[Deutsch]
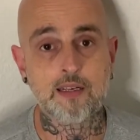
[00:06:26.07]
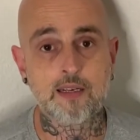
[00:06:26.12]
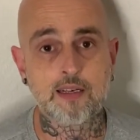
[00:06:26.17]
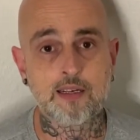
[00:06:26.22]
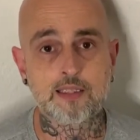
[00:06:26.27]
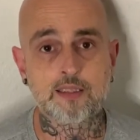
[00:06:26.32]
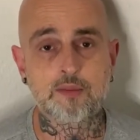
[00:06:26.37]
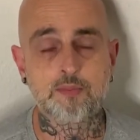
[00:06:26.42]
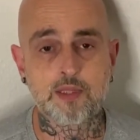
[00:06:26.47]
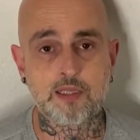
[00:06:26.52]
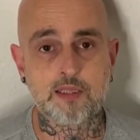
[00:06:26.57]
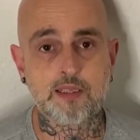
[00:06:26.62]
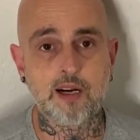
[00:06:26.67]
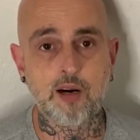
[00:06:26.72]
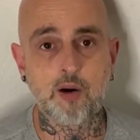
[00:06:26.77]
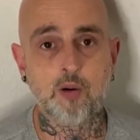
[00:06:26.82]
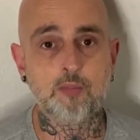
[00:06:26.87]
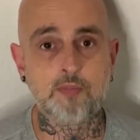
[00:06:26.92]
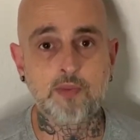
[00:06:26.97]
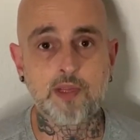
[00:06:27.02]
lasst mir einen
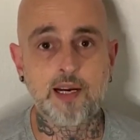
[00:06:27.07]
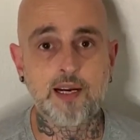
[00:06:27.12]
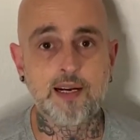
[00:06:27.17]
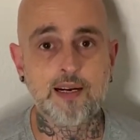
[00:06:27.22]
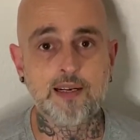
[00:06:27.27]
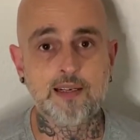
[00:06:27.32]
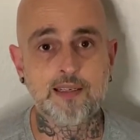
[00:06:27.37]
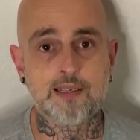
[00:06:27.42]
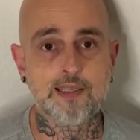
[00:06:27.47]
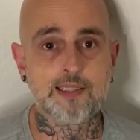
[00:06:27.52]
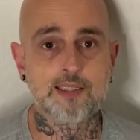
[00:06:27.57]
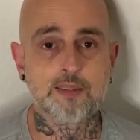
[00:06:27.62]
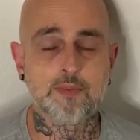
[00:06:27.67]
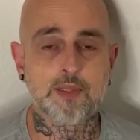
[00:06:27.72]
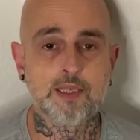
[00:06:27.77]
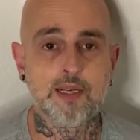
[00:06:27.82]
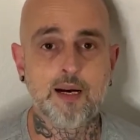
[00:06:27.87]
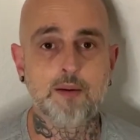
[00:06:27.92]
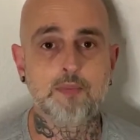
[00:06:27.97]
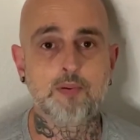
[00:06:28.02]
Daumen da, lasst
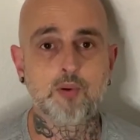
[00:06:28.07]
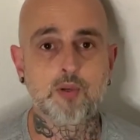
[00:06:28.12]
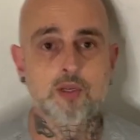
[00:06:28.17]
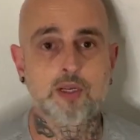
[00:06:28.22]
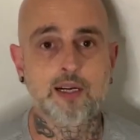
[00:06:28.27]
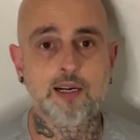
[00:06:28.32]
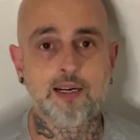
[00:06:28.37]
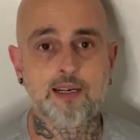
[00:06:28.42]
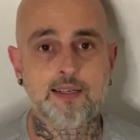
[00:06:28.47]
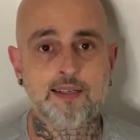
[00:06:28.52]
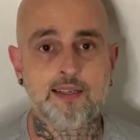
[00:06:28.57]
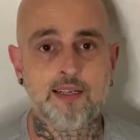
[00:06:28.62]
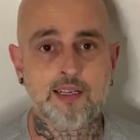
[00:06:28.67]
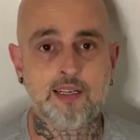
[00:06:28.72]
mir ein Abo da